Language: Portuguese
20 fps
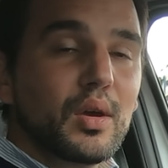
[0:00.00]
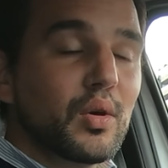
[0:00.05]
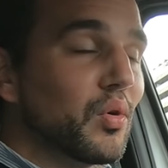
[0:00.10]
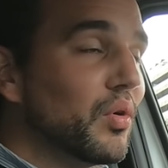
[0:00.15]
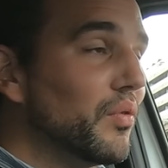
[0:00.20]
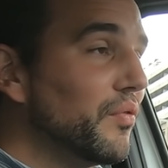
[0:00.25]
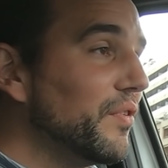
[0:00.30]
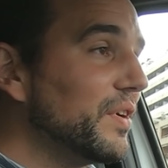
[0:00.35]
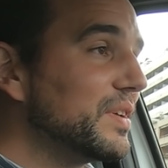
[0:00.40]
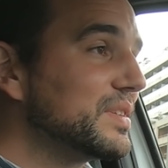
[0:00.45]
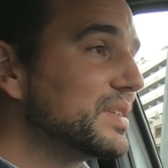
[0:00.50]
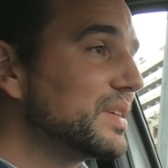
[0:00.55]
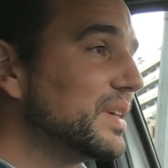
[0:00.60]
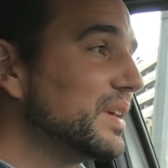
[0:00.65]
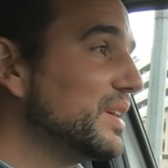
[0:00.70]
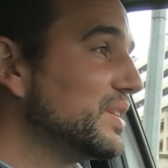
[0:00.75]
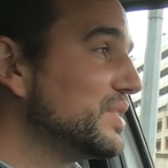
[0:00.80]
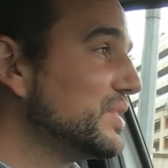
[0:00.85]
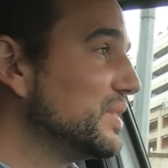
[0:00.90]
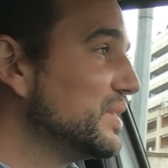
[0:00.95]
eu confesso
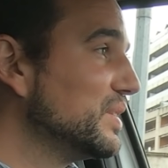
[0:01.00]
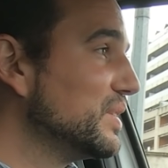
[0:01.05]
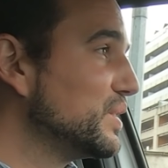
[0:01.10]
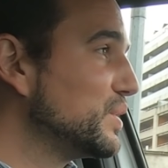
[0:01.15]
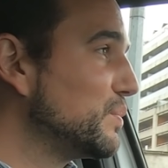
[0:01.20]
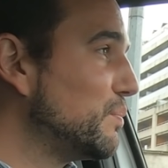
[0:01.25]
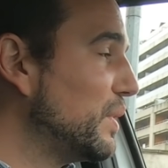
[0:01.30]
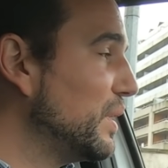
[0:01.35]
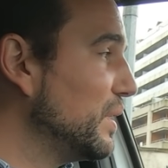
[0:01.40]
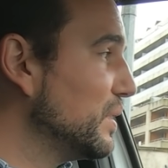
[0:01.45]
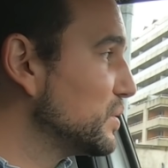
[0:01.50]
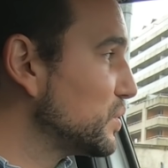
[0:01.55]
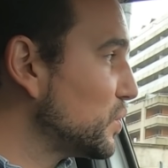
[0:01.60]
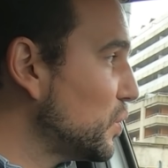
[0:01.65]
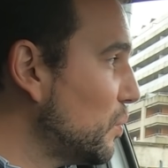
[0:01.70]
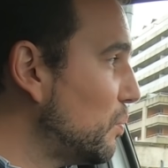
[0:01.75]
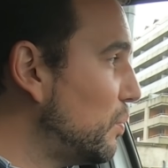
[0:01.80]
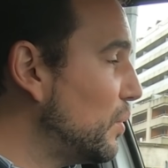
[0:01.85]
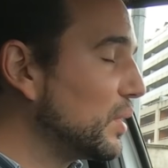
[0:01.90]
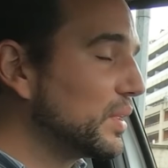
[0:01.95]
que este Spring se
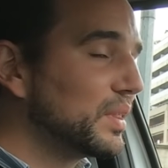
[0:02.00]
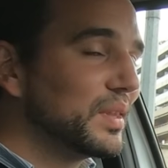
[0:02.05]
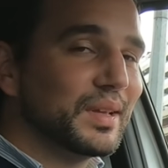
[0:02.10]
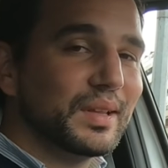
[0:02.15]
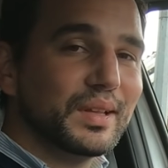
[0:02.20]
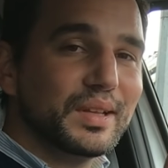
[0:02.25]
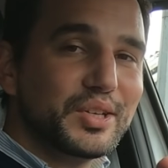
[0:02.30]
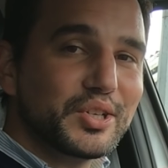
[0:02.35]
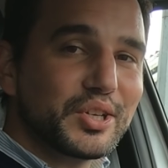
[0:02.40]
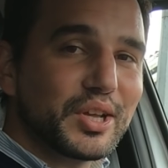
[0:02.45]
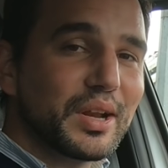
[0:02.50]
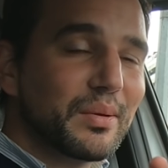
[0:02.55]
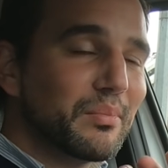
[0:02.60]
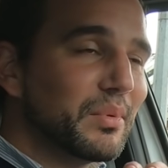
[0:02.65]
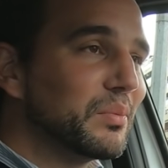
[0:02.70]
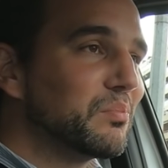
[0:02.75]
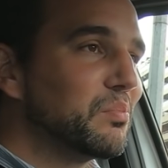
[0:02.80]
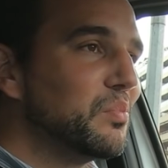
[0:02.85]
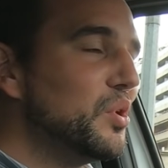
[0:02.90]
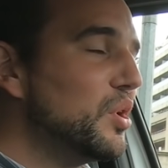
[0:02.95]
comporta
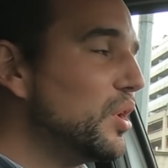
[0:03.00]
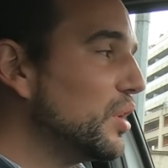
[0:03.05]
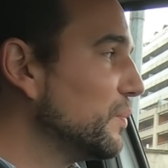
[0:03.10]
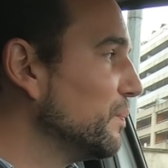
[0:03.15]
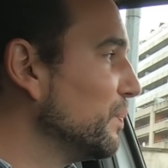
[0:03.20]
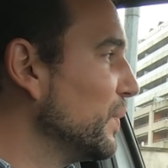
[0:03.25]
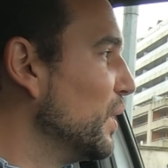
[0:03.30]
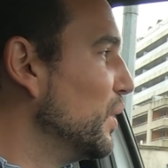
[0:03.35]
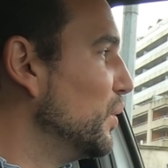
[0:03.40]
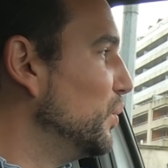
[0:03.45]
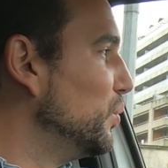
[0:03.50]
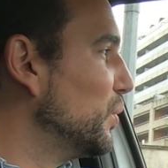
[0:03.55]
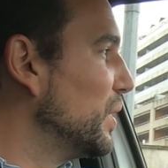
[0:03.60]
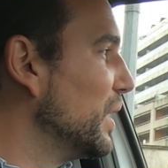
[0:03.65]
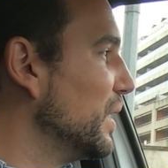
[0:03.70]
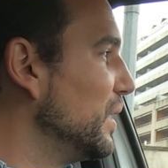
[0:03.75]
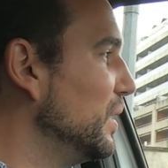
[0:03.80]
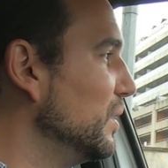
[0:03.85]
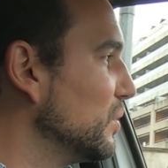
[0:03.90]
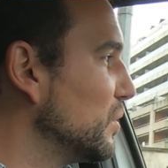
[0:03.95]
ligeiramente melhor do
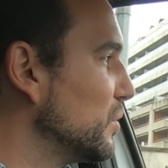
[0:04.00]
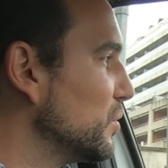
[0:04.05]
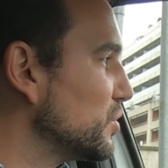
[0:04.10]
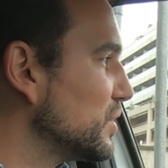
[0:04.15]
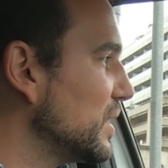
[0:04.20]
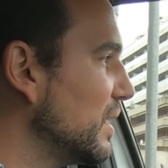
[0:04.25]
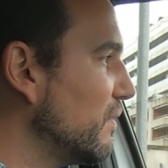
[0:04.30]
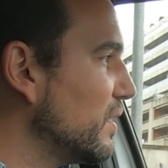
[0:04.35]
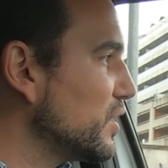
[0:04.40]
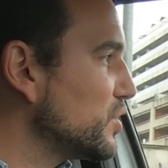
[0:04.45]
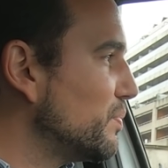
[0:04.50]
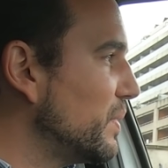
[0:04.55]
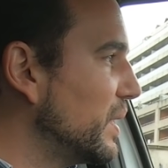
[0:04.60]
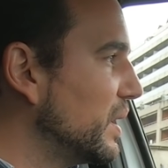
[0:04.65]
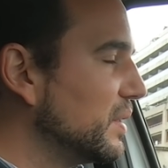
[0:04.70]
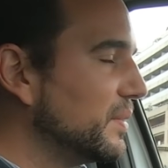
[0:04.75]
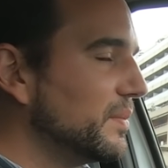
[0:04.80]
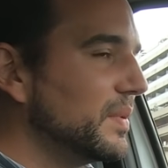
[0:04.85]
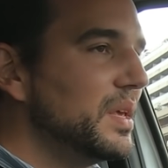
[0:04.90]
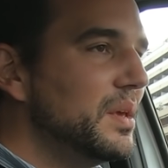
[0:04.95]
que aquilo que eu estava à
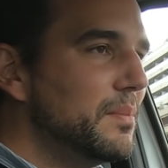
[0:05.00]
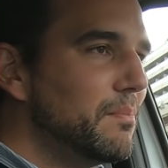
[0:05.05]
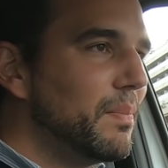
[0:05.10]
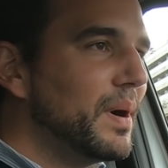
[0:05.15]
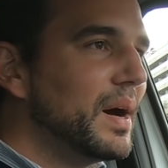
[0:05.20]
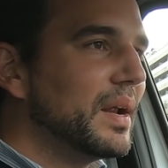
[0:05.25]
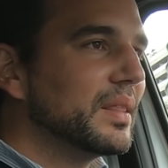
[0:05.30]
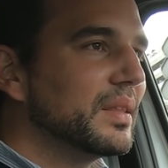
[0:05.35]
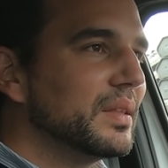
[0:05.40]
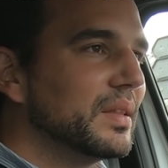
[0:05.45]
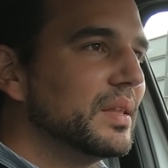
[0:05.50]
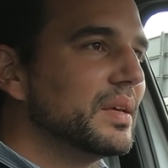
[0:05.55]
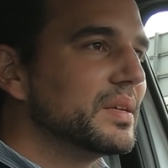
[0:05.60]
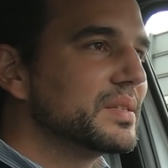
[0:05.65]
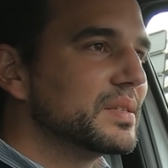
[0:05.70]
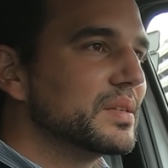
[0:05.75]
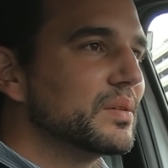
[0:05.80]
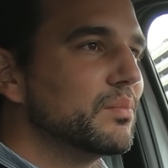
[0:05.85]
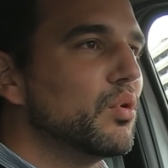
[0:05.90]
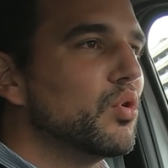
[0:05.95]
espera. E parte
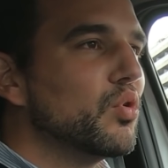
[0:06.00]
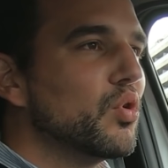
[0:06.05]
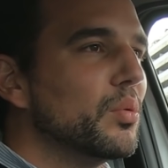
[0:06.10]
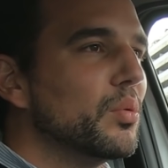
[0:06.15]
desse bom